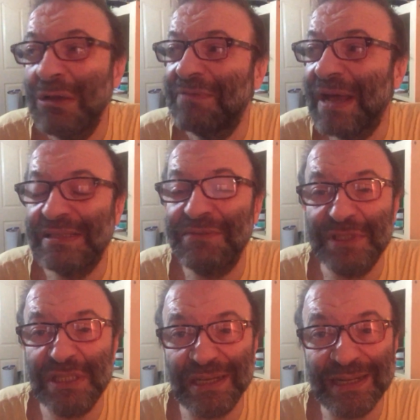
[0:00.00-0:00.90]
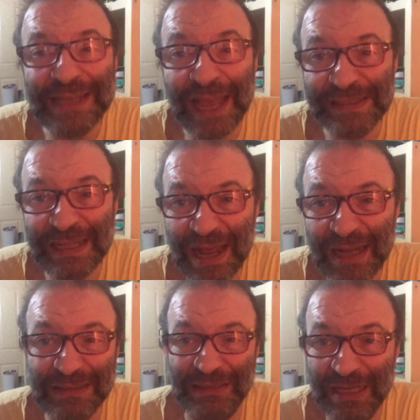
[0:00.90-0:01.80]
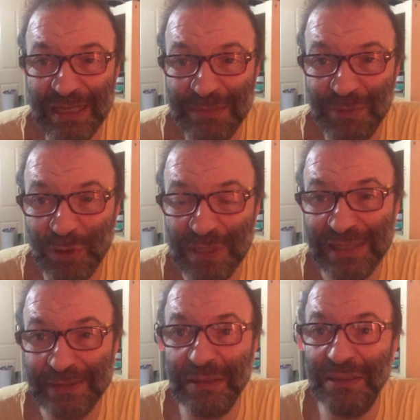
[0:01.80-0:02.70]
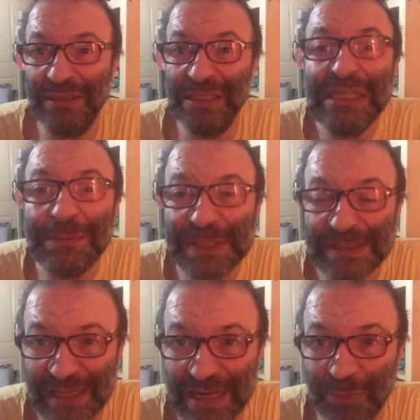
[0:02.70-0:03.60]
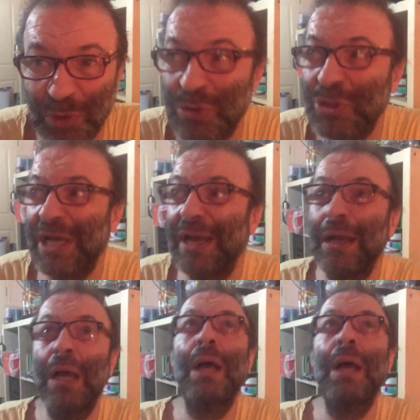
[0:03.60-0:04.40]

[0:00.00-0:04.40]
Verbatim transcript: Felsefecilerin kendileri artık dayanamıyorlar. E, ee, 2000 sene boyunca